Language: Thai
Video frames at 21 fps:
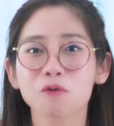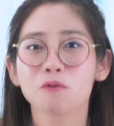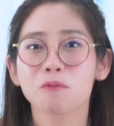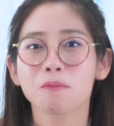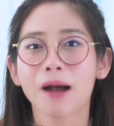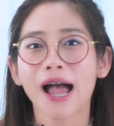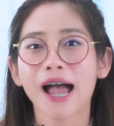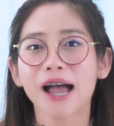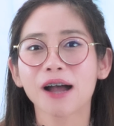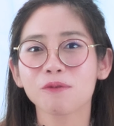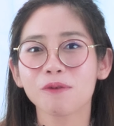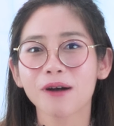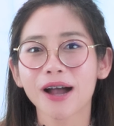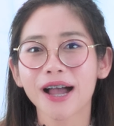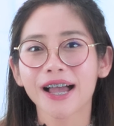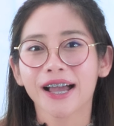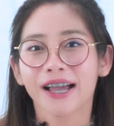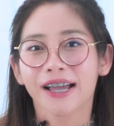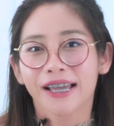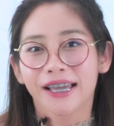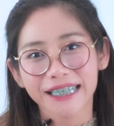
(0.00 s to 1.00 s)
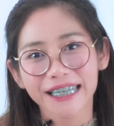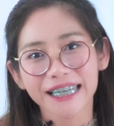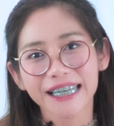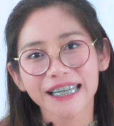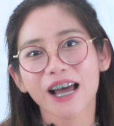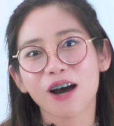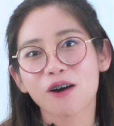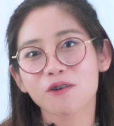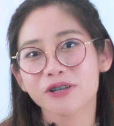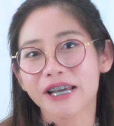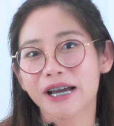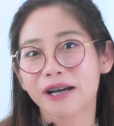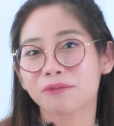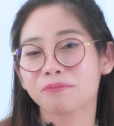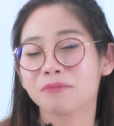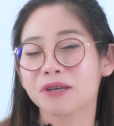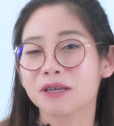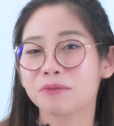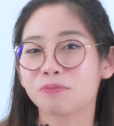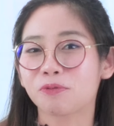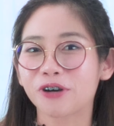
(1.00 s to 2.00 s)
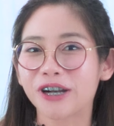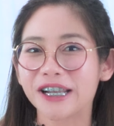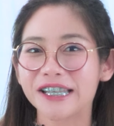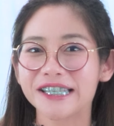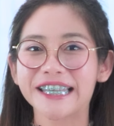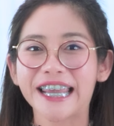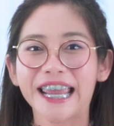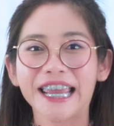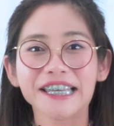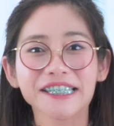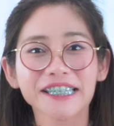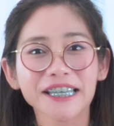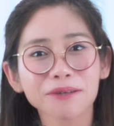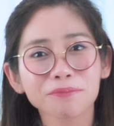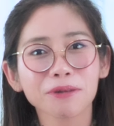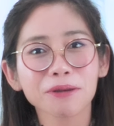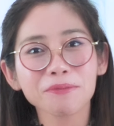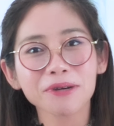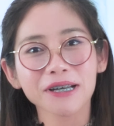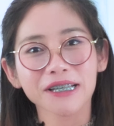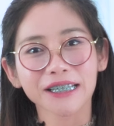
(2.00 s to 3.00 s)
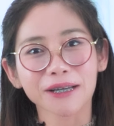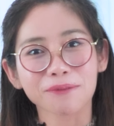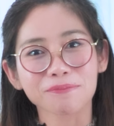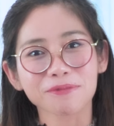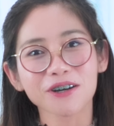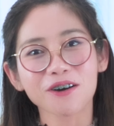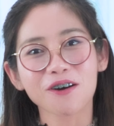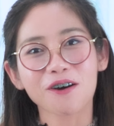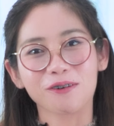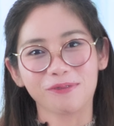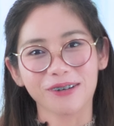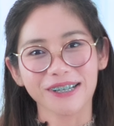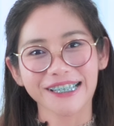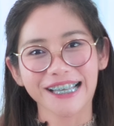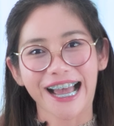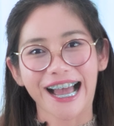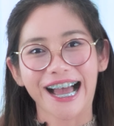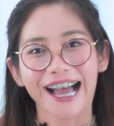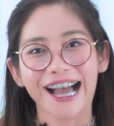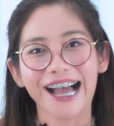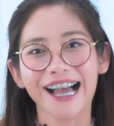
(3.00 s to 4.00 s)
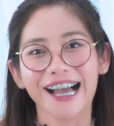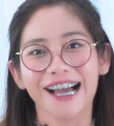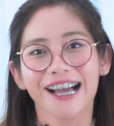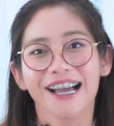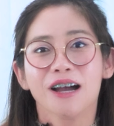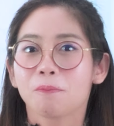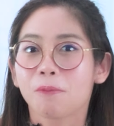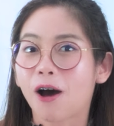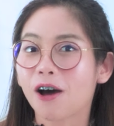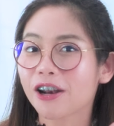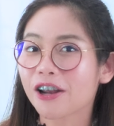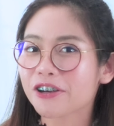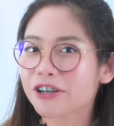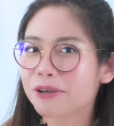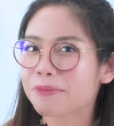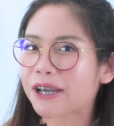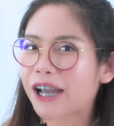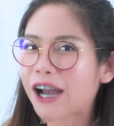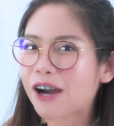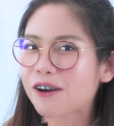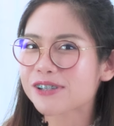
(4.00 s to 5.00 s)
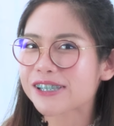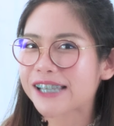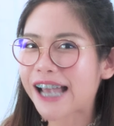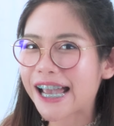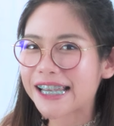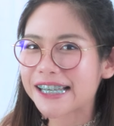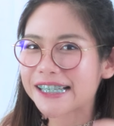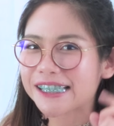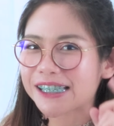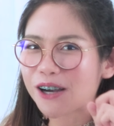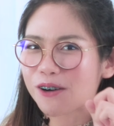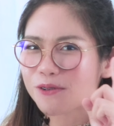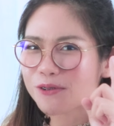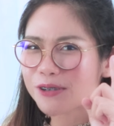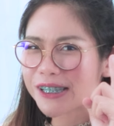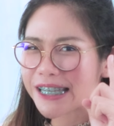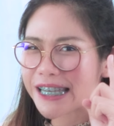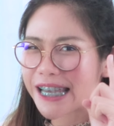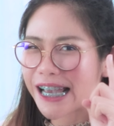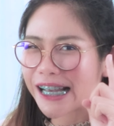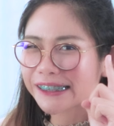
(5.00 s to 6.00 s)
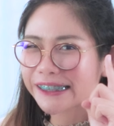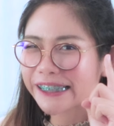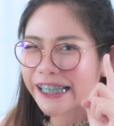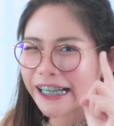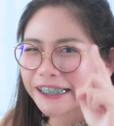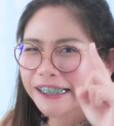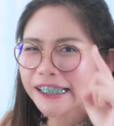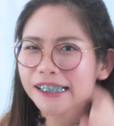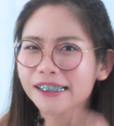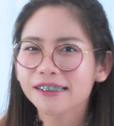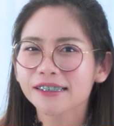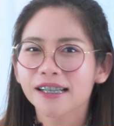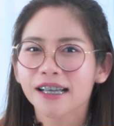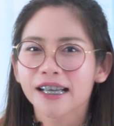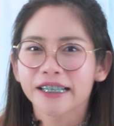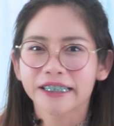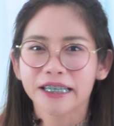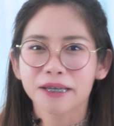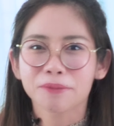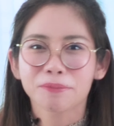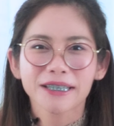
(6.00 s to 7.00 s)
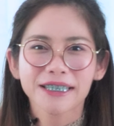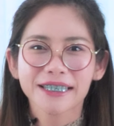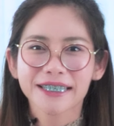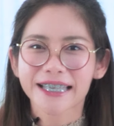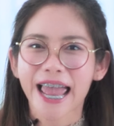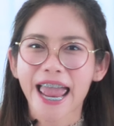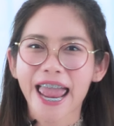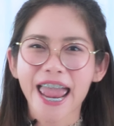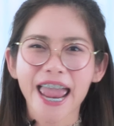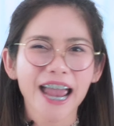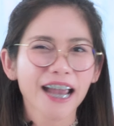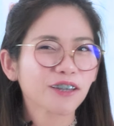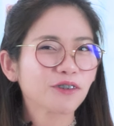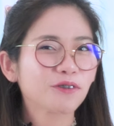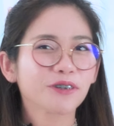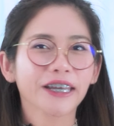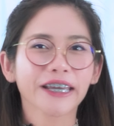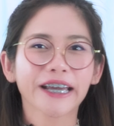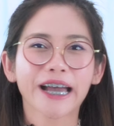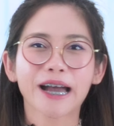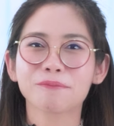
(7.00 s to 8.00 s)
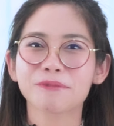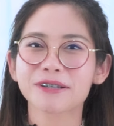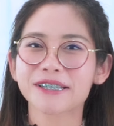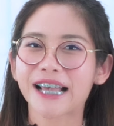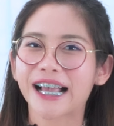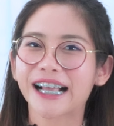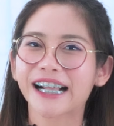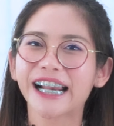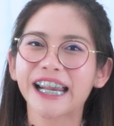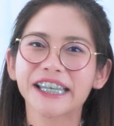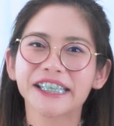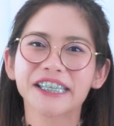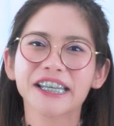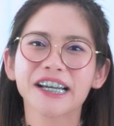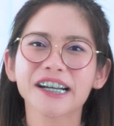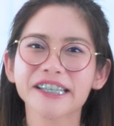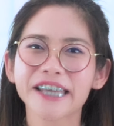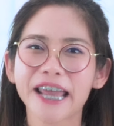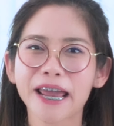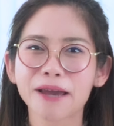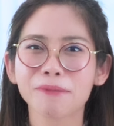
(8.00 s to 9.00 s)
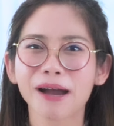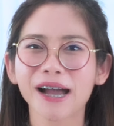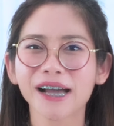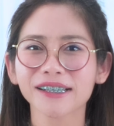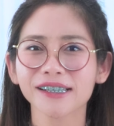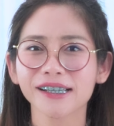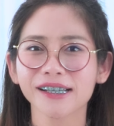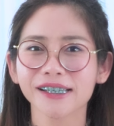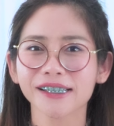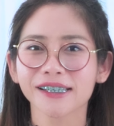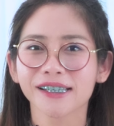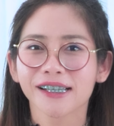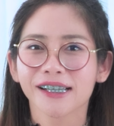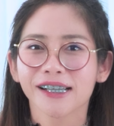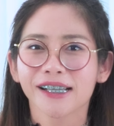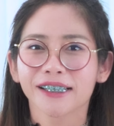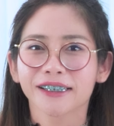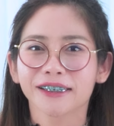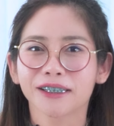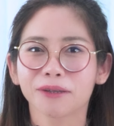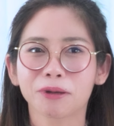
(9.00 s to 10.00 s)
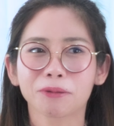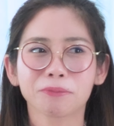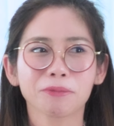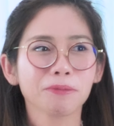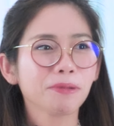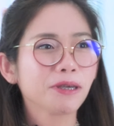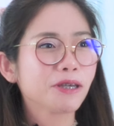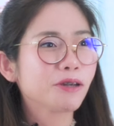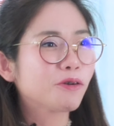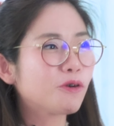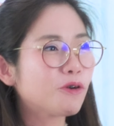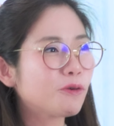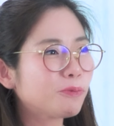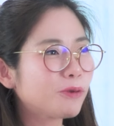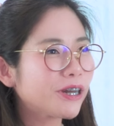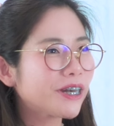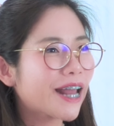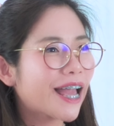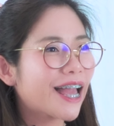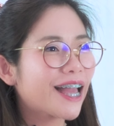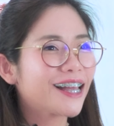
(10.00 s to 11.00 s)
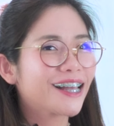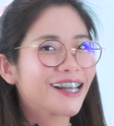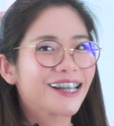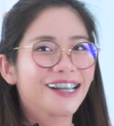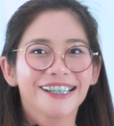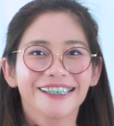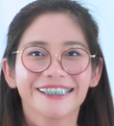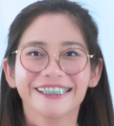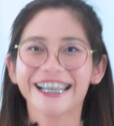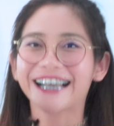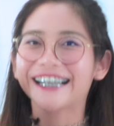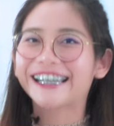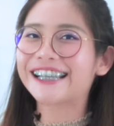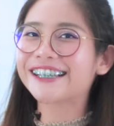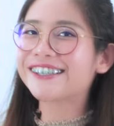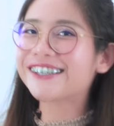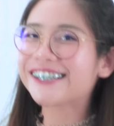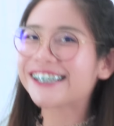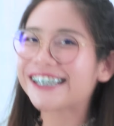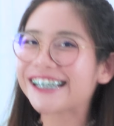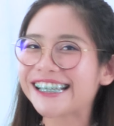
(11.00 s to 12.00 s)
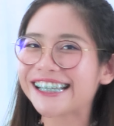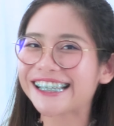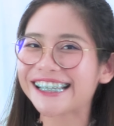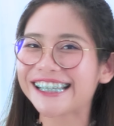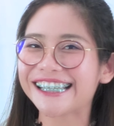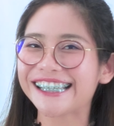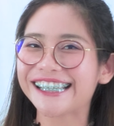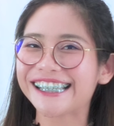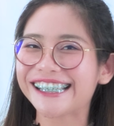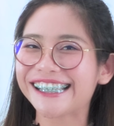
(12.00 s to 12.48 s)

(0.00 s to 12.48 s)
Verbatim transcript: รู้บ้างว่าที่เรายังมี pronunciation ไม่เหมือนกับเจ้าของภาษา เพราะเรายังไม่เข้าใจเจ้าเสียงเสียงหนึ่งที่มันแทรกอยู่ในคำภาษาอังกฤษเยอะแยะมากเลย แต่มันไม่มีรูปด้วยนะเสียงนั้นก็คือ